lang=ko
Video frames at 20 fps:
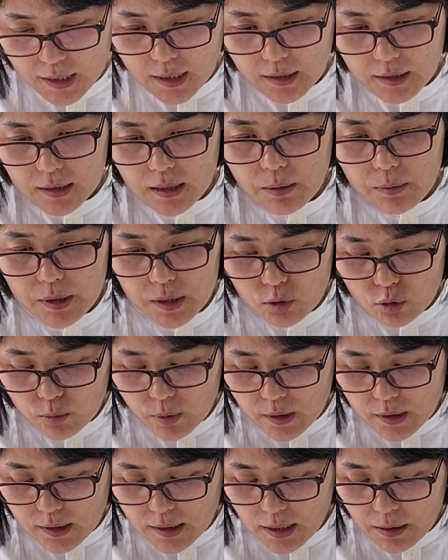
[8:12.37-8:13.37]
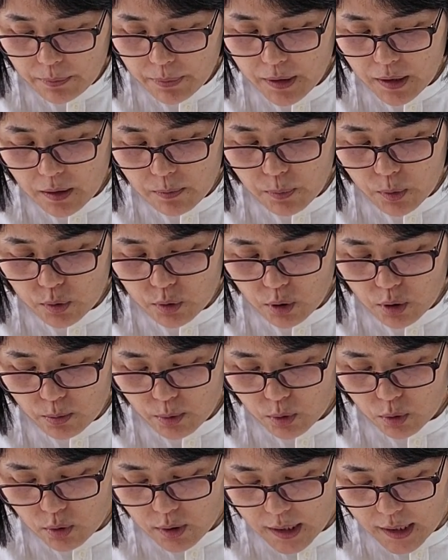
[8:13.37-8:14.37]
그 다음에 이제 두 번째 빌립보소를
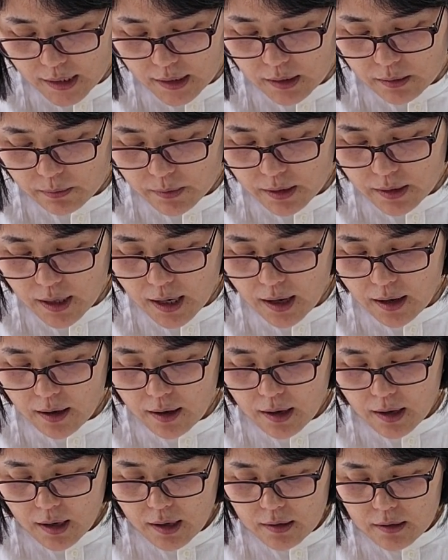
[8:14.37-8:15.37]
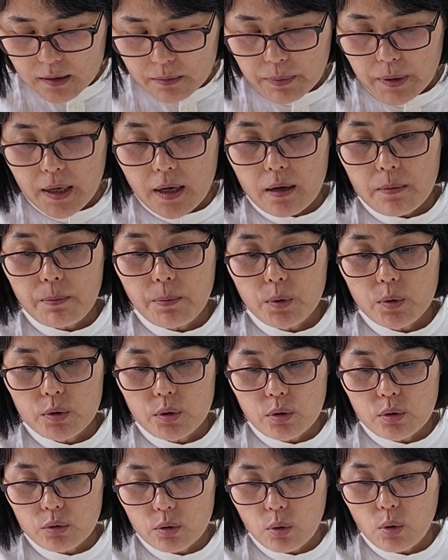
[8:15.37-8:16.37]
보도록 하겠습니다.
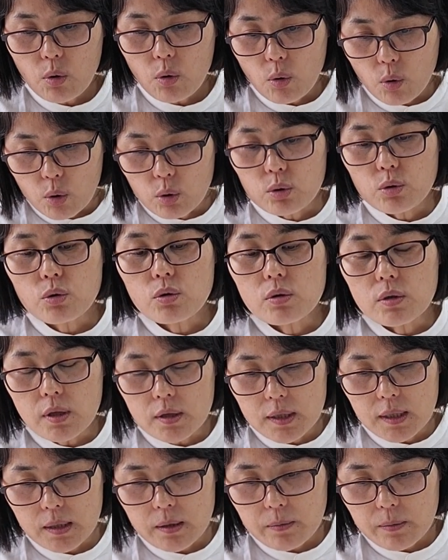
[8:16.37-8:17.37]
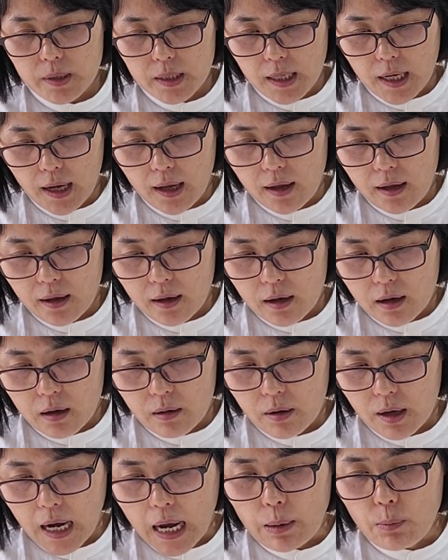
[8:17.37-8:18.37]
빌립보소도 옥중서신입니다.
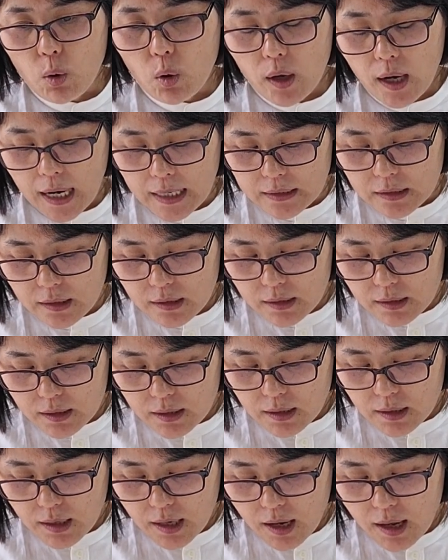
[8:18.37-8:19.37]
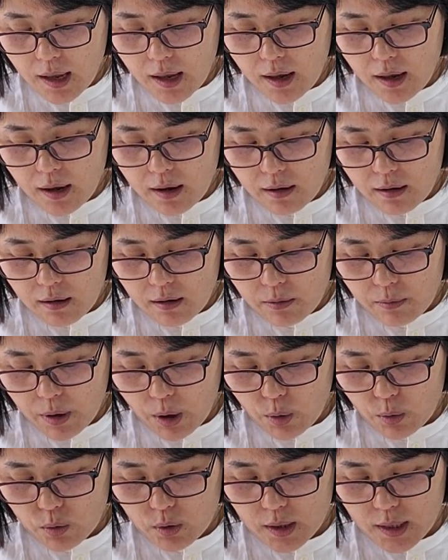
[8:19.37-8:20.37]
어, 감옥에 갇혔을 때 어,
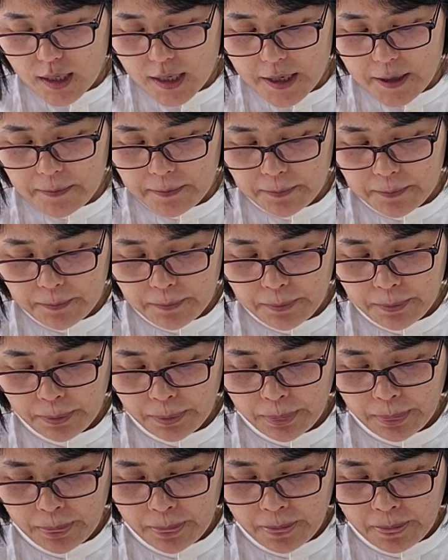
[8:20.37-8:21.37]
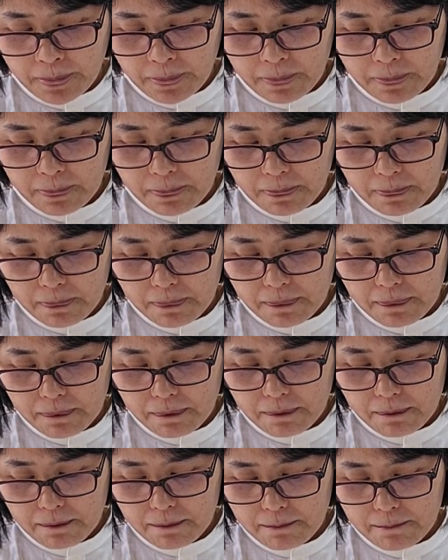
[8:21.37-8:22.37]
바울이
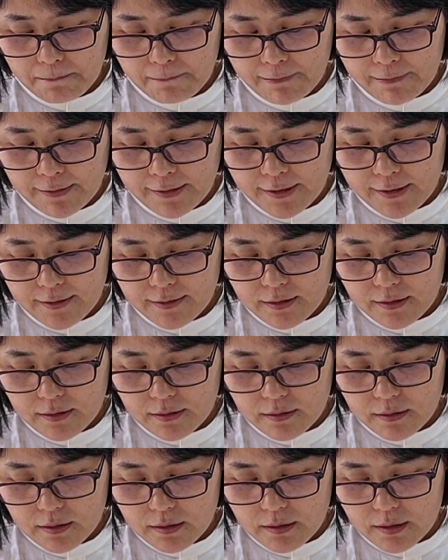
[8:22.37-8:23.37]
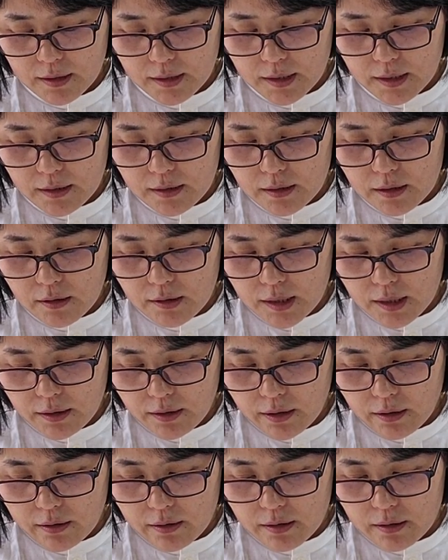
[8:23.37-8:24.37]
음, 쓴
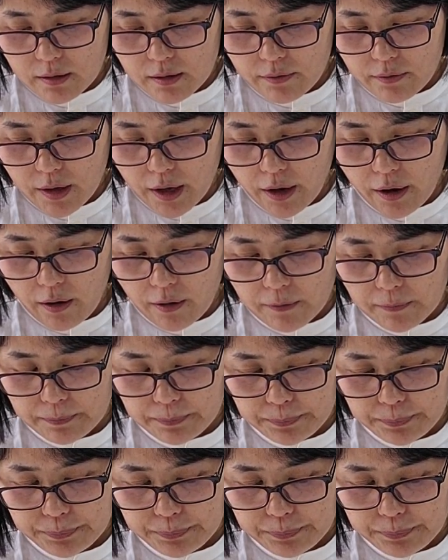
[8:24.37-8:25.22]
서신서인데요.